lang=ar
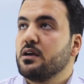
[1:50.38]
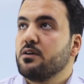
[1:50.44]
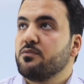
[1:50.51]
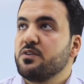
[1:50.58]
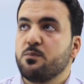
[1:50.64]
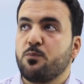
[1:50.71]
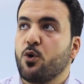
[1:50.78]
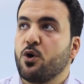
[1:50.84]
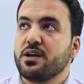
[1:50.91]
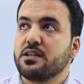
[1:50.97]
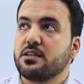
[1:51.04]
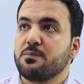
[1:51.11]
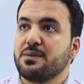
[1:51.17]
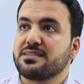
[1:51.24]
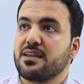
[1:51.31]
في
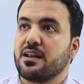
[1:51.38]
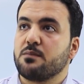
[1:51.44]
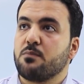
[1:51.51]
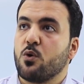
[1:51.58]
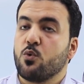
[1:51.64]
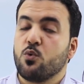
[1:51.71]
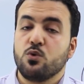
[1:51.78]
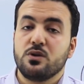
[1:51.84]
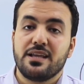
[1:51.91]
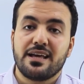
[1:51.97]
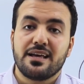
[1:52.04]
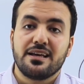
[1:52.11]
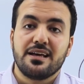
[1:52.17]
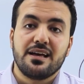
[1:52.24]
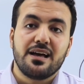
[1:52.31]
بوينت مثلا
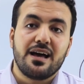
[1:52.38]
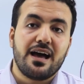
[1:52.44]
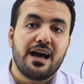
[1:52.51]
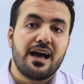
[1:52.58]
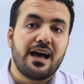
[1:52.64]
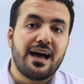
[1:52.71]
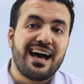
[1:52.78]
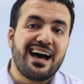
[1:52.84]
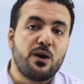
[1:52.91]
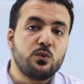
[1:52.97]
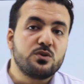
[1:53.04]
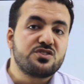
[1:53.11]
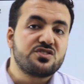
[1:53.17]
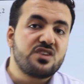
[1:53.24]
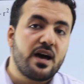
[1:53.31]
موجوده
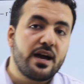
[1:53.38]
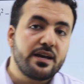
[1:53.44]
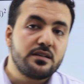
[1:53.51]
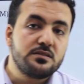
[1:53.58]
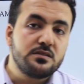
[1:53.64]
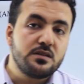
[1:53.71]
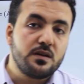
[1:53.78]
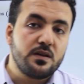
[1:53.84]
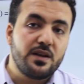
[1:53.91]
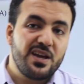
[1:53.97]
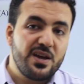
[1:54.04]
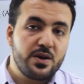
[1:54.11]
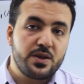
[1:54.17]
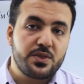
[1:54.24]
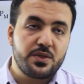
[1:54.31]
اوتسايد آه،
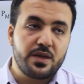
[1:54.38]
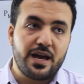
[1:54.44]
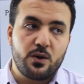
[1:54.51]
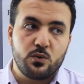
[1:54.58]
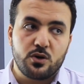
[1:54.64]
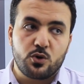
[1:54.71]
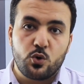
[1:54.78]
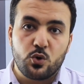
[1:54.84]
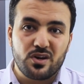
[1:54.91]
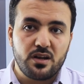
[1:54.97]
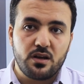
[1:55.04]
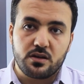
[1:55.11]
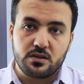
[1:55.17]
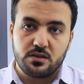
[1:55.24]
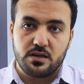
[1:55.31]
الايرث او الكره
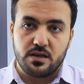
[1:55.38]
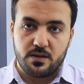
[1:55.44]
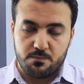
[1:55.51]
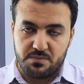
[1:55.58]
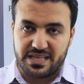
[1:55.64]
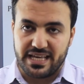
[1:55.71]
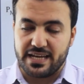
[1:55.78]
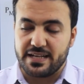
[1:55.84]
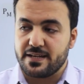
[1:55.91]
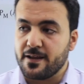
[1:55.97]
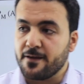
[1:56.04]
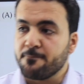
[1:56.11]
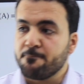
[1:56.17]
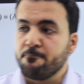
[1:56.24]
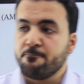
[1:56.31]
الارضيه
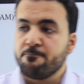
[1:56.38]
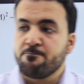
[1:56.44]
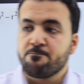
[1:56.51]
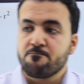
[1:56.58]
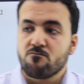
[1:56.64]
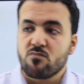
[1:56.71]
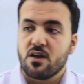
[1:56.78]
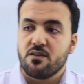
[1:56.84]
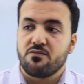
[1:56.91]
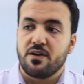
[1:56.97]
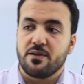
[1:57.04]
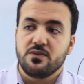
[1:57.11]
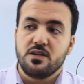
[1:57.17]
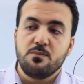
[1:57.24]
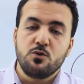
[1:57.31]
بتاعتنا
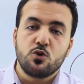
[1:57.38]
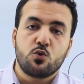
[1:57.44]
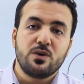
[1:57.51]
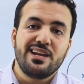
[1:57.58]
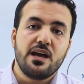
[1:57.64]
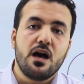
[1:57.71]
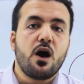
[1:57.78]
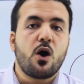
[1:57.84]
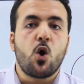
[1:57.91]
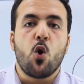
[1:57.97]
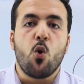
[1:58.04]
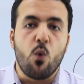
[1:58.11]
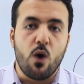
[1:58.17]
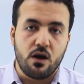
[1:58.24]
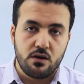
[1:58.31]
فدي بيكون ليها
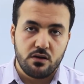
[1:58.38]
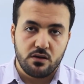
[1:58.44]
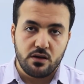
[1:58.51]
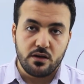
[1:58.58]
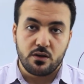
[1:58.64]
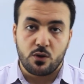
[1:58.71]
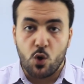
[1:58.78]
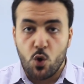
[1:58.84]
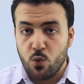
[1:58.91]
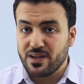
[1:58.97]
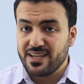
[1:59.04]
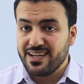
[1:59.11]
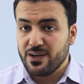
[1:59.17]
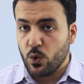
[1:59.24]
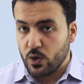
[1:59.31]
قوه القوه
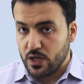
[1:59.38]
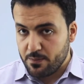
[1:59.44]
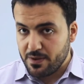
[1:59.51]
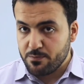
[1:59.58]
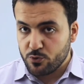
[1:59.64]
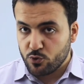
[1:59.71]
دي العلماء